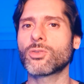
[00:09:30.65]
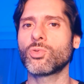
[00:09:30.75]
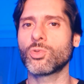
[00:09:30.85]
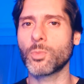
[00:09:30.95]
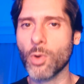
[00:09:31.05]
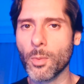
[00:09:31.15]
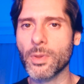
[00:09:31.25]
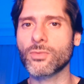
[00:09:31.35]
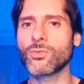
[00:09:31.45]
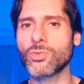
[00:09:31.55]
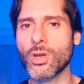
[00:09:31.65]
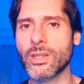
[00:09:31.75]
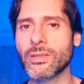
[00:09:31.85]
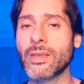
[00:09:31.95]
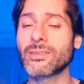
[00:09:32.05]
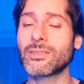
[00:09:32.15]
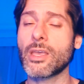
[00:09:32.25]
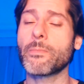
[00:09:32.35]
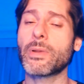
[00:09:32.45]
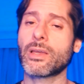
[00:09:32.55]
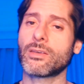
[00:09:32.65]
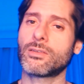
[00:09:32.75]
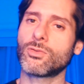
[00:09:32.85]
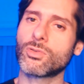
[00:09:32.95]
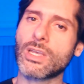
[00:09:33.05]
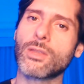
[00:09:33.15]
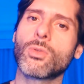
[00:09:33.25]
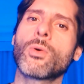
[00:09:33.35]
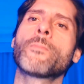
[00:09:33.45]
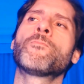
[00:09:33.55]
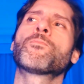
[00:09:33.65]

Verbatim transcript: tus propias funciones siempre que estés usando